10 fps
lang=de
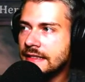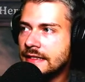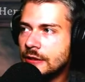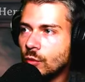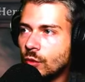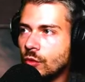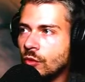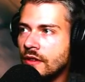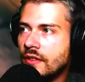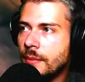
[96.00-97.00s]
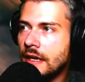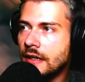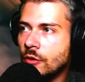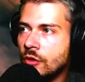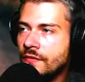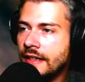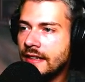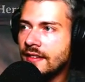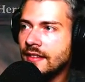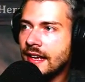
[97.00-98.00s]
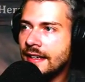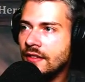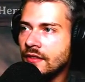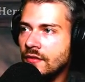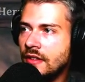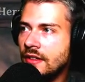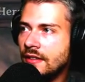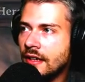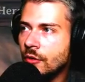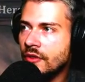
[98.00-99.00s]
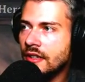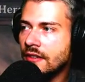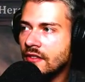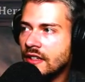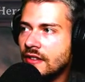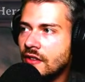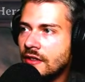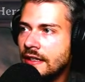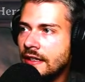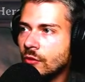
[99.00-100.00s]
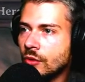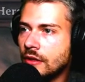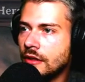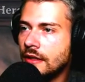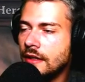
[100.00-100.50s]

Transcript: So, und zwar holen wir jetzt das Eisen. Wie sieht's denn aus? 66 Kilo.